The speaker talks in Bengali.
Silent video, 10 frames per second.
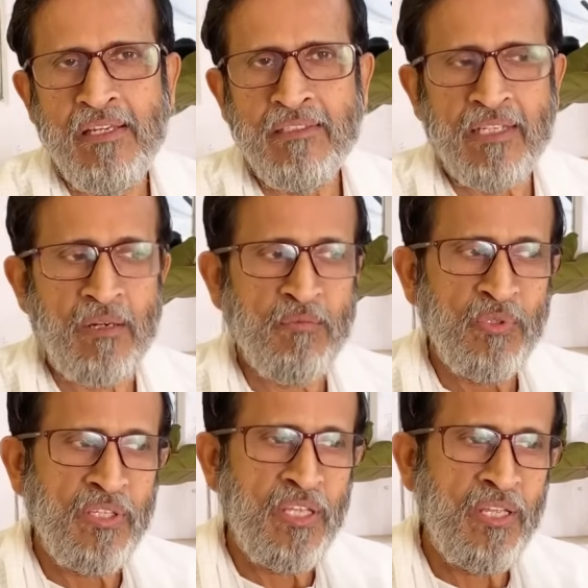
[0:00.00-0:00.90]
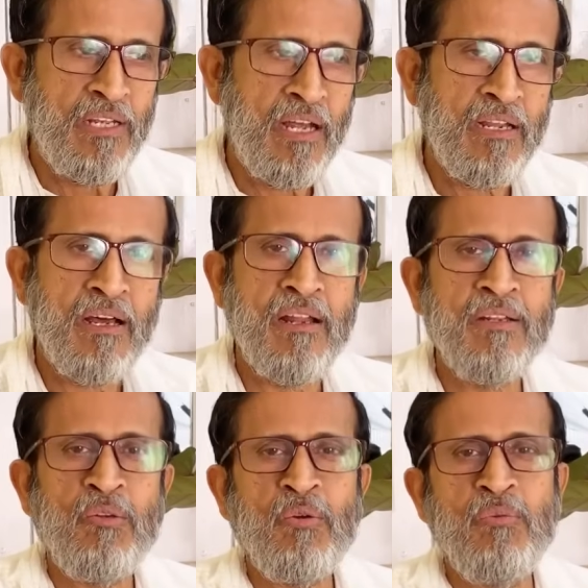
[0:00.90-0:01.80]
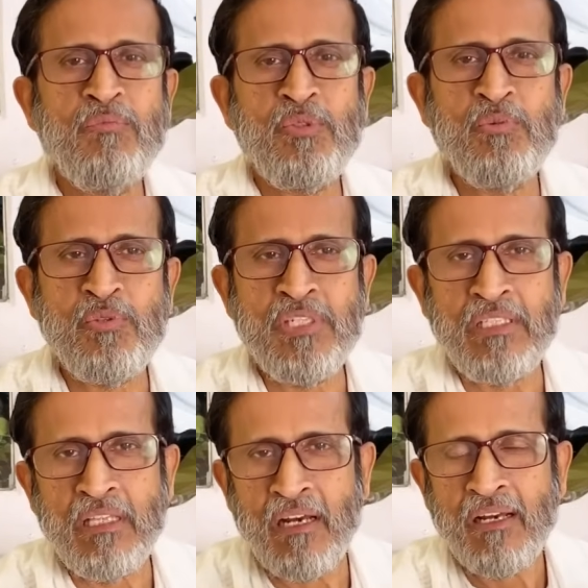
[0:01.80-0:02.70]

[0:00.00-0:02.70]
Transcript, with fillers: তার মধ্যে নানান রকম সুচিতা